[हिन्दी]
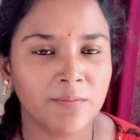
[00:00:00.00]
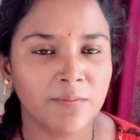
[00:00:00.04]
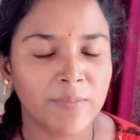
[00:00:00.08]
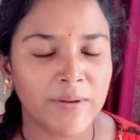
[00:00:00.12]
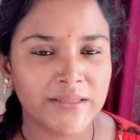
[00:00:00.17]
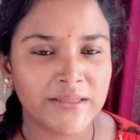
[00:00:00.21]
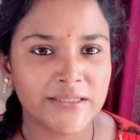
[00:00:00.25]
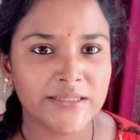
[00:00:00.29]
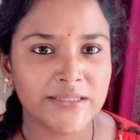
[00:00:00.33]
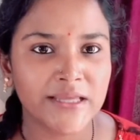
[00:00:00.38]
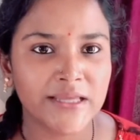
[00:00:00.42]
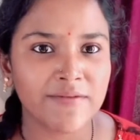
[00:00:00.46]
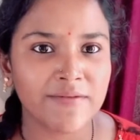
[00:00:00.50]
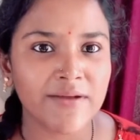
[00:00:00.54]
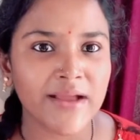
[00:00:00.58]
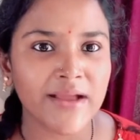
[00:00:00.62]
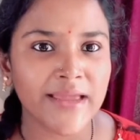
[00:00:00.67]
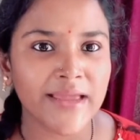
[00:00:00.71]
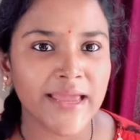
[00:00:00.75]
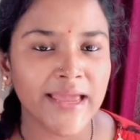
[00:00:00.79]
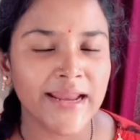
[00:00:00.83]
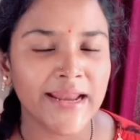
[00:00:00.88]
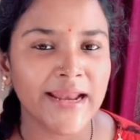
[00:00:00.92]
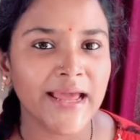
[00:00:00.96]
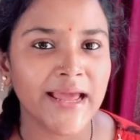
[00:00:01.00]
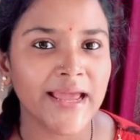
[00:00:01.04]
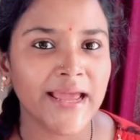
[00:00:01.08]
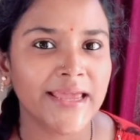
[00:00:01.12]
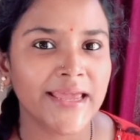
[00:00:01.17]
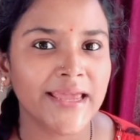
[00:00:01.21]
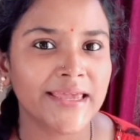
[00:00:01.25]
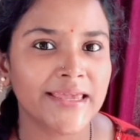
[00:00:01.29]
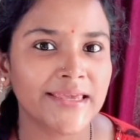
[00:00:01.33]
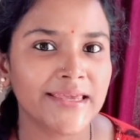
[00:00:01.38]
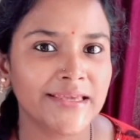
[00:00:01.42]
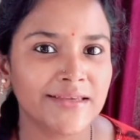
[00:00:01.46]
पतिदेव का कहना
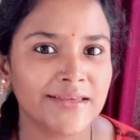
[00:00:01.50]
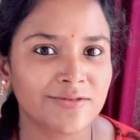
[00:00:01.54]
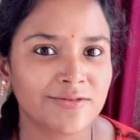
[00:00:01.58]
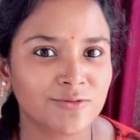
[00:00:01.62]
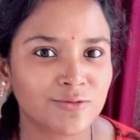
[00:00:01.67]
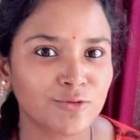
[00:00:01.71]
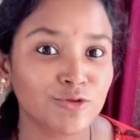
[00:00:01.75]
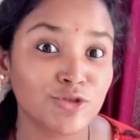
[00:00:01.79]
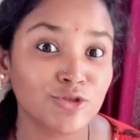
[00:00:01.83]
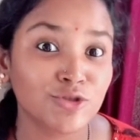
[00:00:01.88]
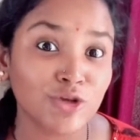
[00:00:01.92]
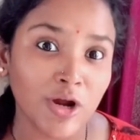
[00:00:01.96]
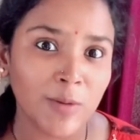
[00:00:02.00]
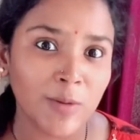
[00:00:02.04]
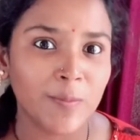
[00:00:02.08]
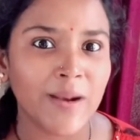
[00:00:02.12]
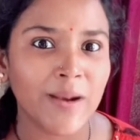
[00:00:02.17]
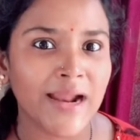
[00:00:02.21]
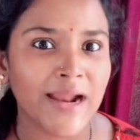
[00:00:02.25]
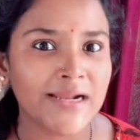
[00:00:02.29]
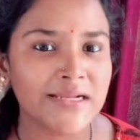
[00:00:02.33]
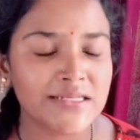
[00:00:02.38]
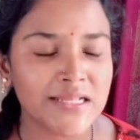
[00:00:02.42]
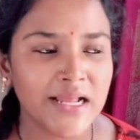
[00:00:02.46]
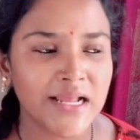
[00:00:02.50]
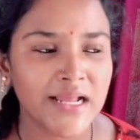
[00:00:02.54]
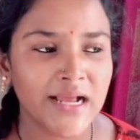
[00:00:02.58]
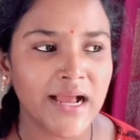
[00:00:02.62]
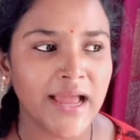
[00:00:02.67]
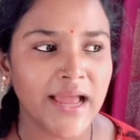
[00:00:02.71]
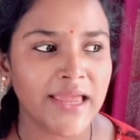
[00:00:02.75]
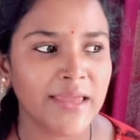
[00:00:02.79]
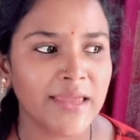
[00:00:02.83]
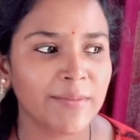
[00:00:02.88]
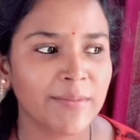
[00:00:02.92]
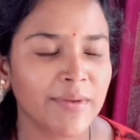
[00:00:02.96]
है कि कुछ और प्लांट्स
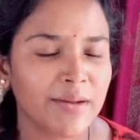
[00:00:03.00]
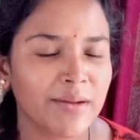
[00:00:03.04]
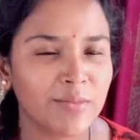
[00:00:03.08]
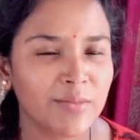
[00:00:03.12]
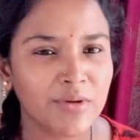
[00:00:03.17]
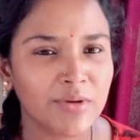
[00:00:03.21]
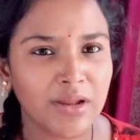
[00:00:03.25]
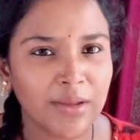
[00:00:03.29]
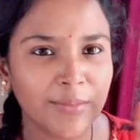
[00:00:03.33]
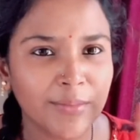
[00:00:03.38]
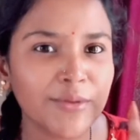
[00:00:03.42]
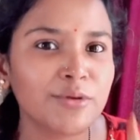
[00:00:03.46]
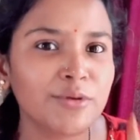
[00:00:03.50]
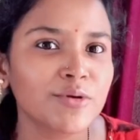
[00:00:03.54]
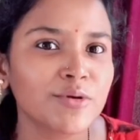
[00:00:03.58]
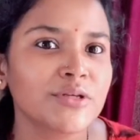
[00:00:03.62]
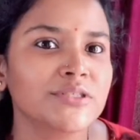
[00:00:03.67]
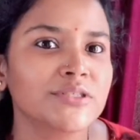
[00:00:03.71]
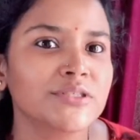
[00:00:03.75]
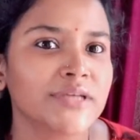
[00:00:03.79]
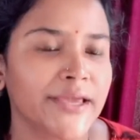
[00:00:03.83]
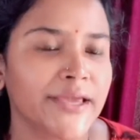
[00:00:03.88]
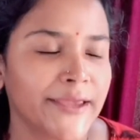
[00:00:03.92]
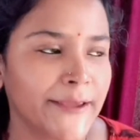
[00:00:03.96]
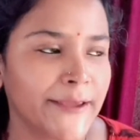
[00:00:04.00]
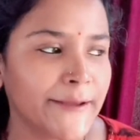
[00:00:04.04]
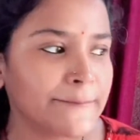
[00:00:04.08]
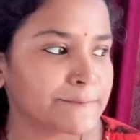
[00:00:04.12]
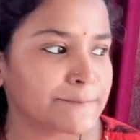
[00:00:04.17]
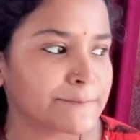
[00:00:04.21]
लगाएंगे मैंने बोला अभी रुक जाइए